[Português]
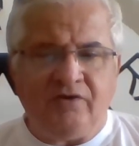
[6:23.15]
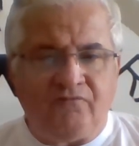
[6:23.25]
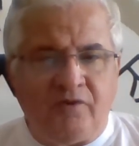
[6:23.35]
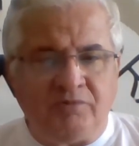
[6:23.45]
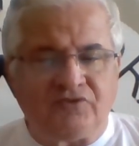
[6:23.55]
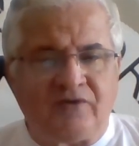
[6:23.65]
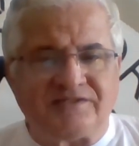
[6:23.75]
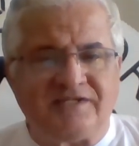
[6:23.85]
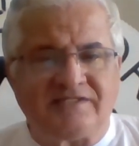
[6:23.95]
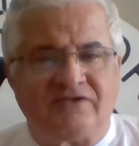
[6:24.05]
Vamos
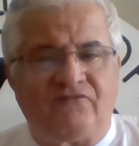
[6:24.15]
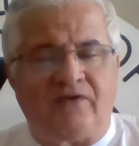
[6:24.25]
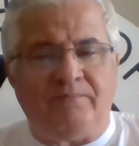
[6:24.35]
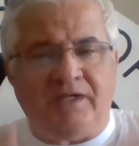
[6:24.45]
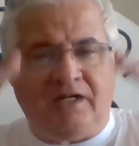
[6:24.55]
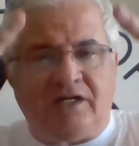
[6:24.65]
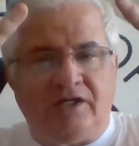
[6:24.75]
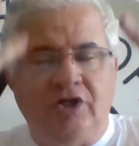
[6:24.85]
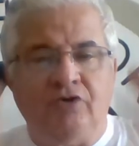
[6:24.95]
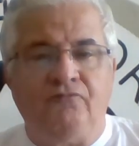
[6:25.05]
fazer essa
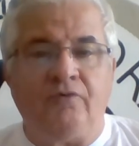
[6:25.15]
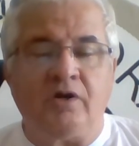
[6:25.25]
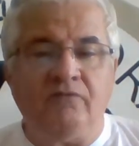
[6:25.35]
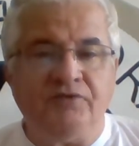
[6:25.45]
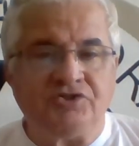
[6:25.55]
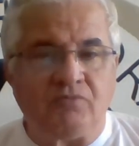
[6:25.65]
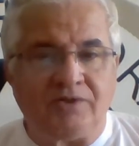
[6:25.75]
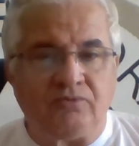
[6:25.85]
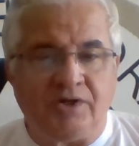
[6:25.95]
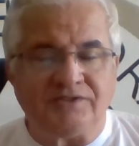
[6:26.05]
família Fogão
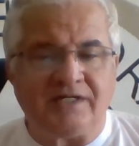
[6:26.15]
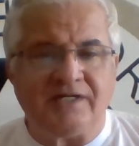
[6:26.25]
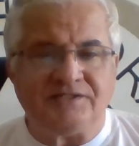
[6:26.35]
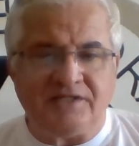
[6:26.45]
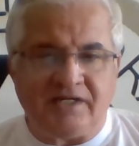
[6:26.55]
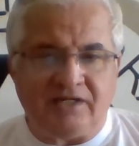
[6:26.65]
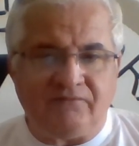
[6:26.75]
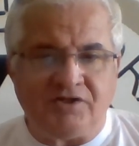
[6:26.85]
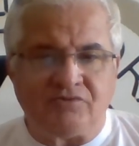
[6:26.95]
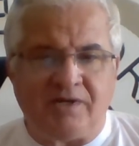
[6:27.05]
24 Horas a crescer cada
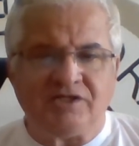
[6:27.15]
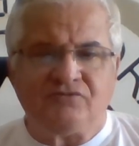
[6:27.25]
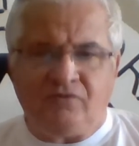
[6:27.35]
vez mais.